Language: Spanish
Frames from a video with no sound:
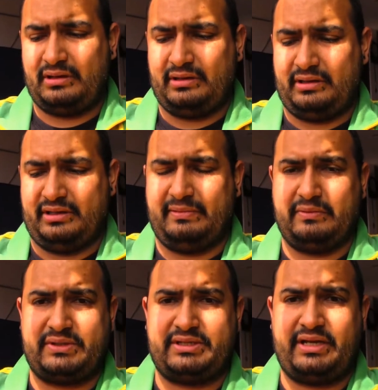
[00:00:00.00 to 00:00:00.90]
que
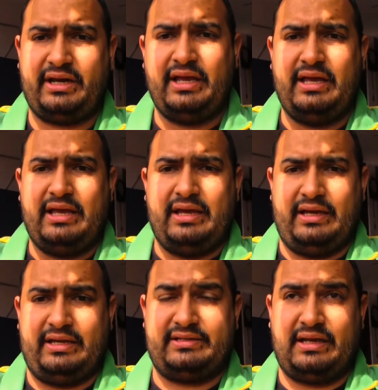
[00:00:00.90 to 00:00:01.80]
vamos a hacer
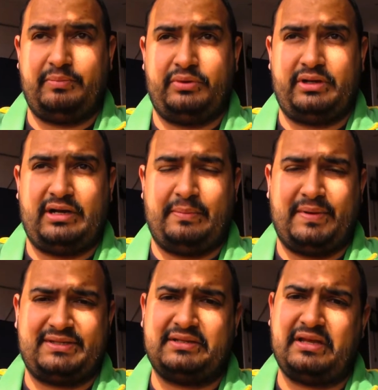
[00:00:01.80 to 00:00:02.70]
es a ponerle la
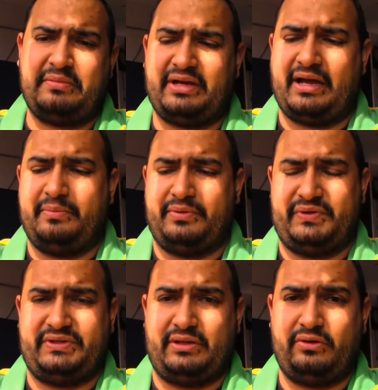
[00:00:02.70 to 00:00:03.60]
pasta térmica al
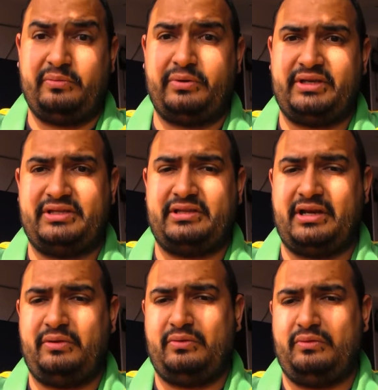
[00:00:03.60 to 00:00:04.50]
procesador porque este
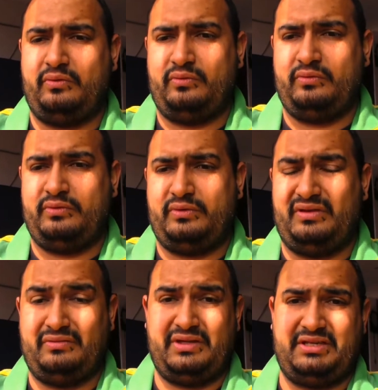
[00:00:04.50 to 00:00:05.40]
trae
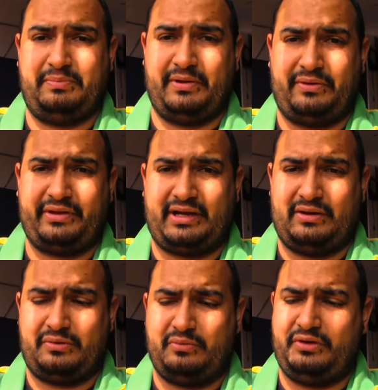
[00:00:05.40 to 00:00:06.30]
un, disipador de
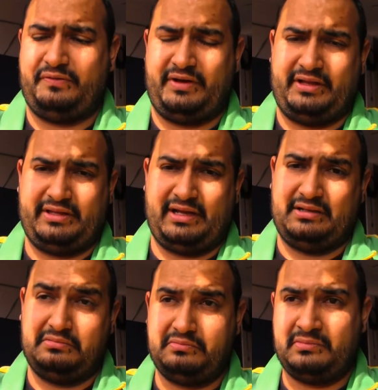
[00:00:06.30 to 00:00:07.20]
calor muy diferente al,
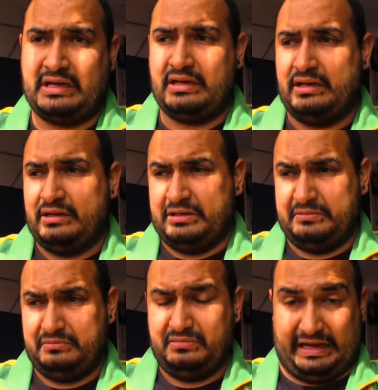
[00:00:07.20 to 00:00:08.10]

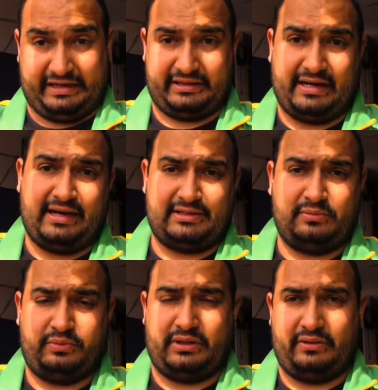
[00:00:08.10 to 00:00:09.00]
que traen las
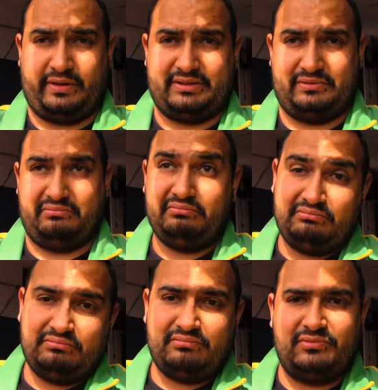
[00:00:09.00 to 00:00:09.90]
computadoras,
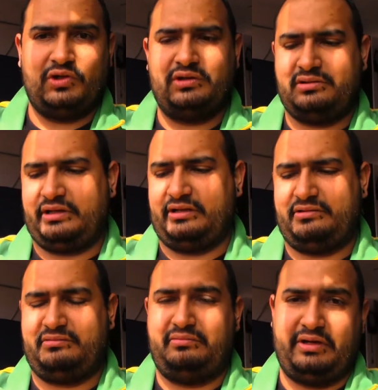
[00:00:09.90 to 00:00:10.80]
¿no? Que
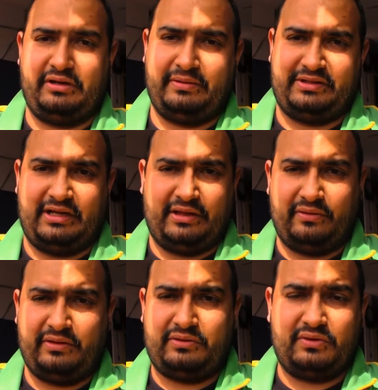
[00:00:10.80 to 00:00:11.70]
tiene el
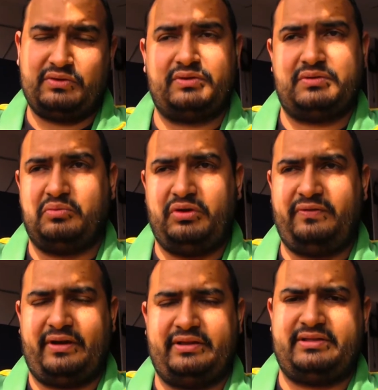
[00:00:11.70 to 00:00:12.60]
ventilador y todo eso, es muy
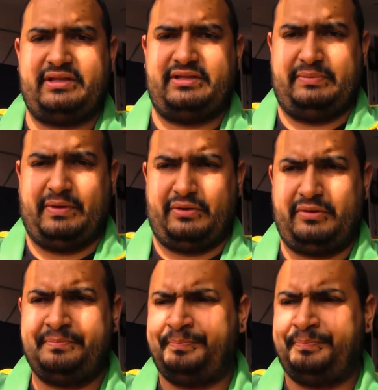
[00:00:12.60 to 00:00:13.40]
diferente este disipador.